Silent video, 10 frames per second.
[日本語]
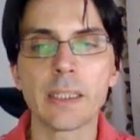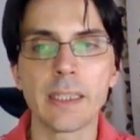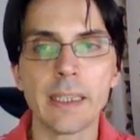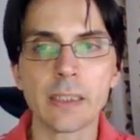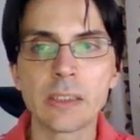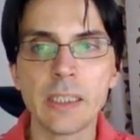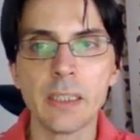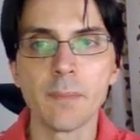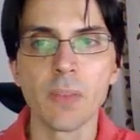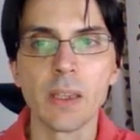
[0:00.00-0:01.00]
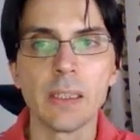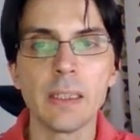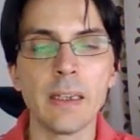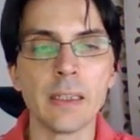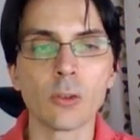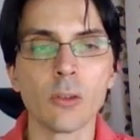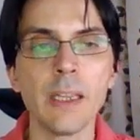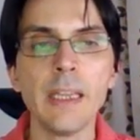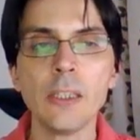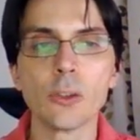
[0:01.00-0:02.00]
係なくて、えーと、
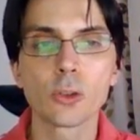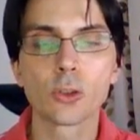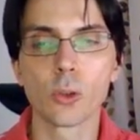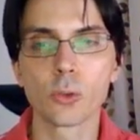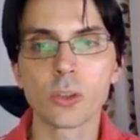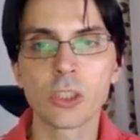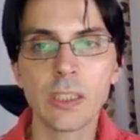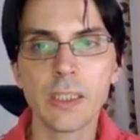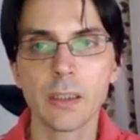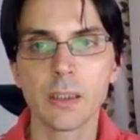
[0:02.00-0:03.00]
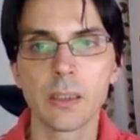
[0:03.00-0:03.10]
A をそうとして、